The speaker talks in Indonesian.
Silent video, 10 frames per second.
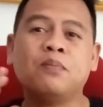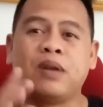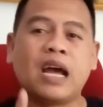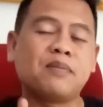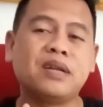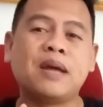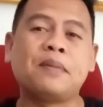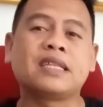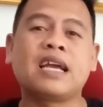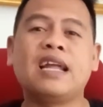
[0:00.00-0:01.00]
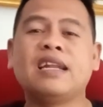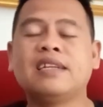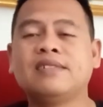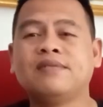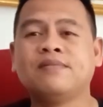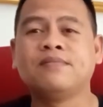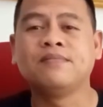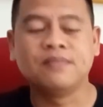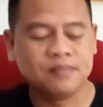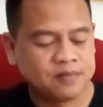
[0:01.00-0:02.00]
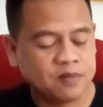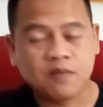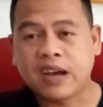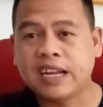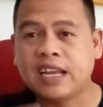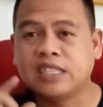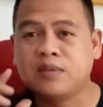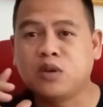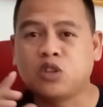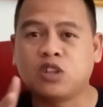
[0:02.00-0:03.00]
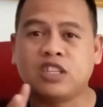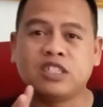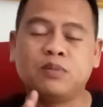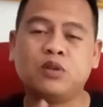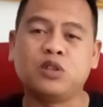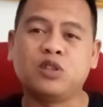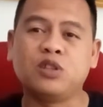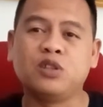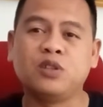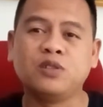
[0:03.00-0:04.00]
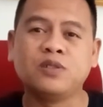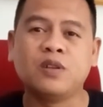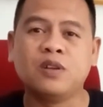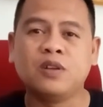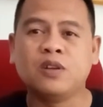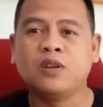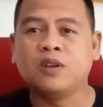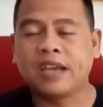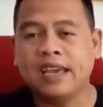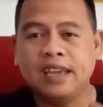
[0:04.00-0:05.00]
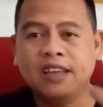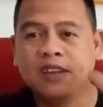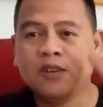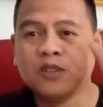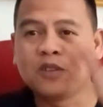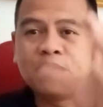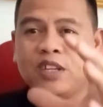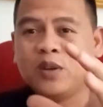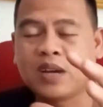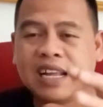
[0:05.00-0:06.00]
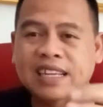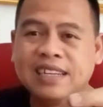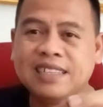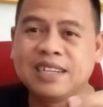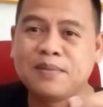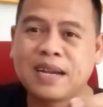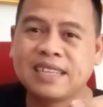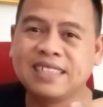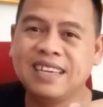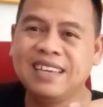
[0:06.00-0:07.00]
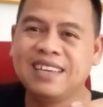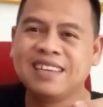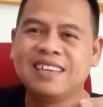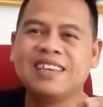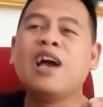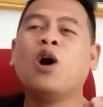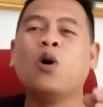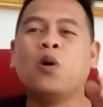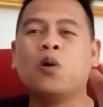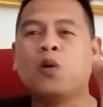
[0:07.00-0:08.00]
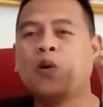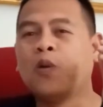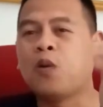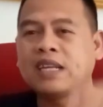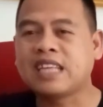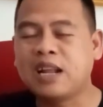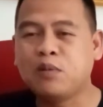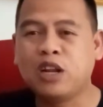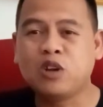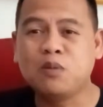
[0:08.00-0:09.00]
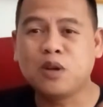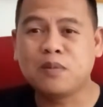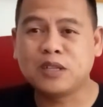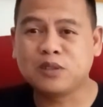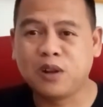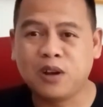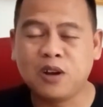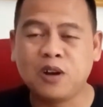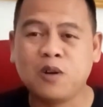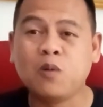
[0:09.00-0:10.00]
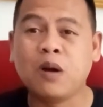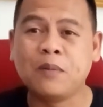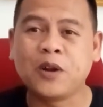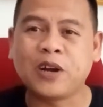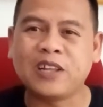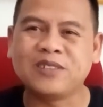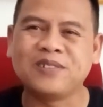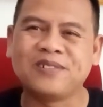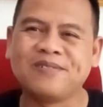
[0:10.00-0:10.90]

berhak mendapatkan variasi motor tersebut Oke, untuk video kali ini terima kasih. Wassalamualaikum warahmatullahi wabarakatuh.